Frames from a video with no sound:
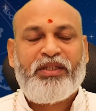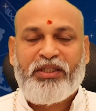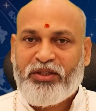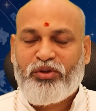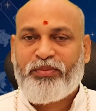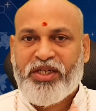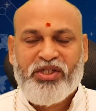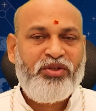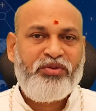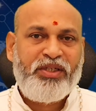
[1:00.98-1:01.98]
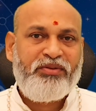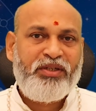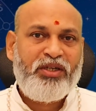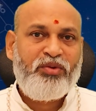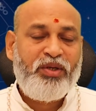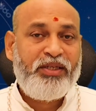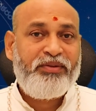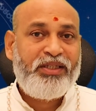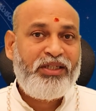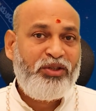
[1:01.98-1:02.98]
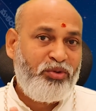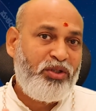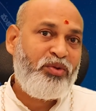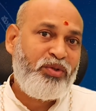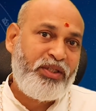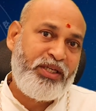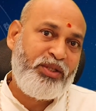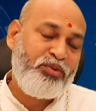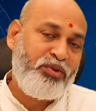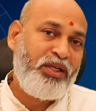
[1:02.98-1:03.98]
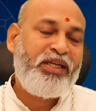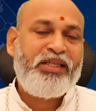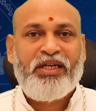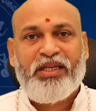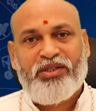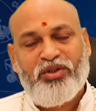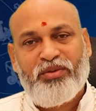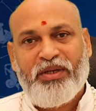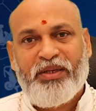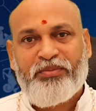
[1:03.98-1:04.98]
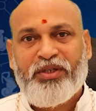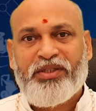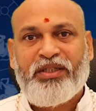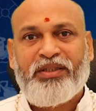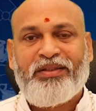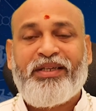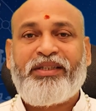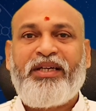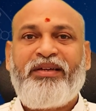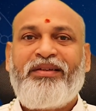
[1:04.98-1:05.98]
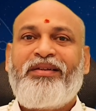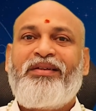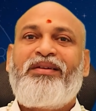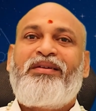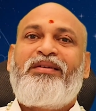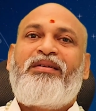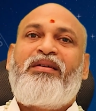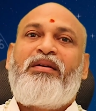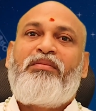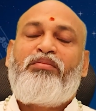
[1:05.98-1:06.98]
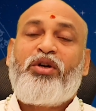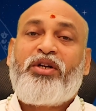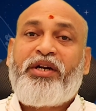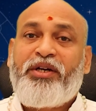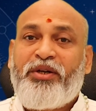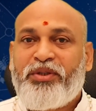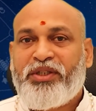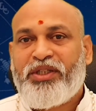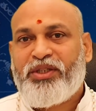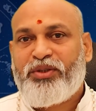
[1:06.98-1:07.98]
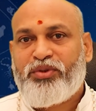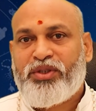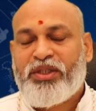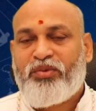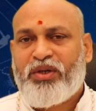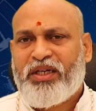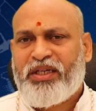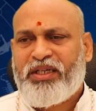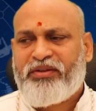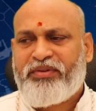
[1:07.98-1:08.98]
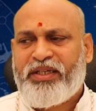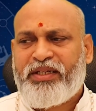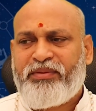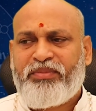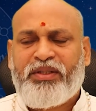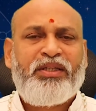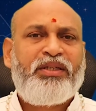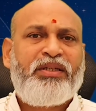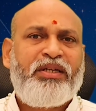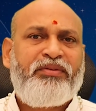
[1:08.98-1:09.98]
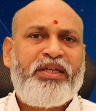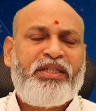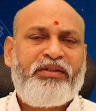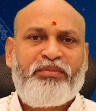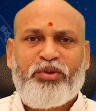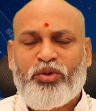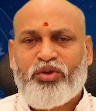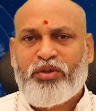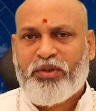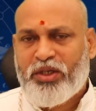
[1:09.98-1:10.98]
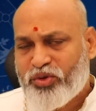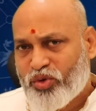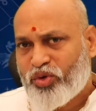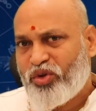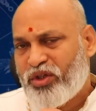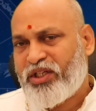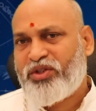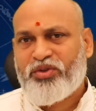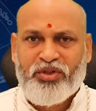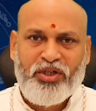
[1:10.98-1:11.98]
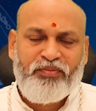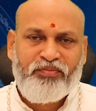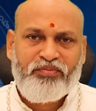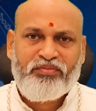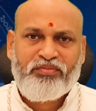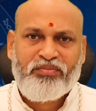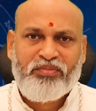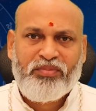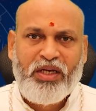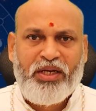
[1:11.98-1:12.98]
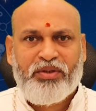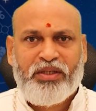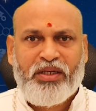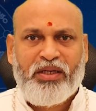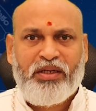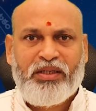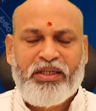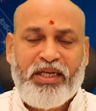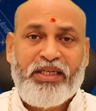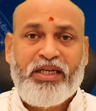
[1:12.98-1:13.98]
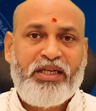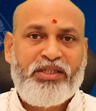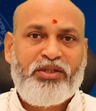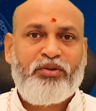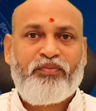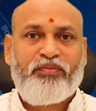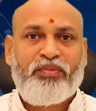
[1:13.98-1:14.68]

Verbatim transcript: ఇన్ని రోజులు మేషంలో ఉండేవాడు రాహు అదేవిధంగా తులలో ఉన్న కేతు కూడా కన్యారాశిలోకి మారిపోవడం జరిగింది అయితే మొన్న రెండవ తేదీ నుంచి ఒక ఇరవై ఎనిమిది ఇరవై ఐదు ఇరవై ఎనిమిది రోజుల పాటు శుక్రుడు కలిసి ఉంటాడు ఆ యొక్క కన్యారాశిలో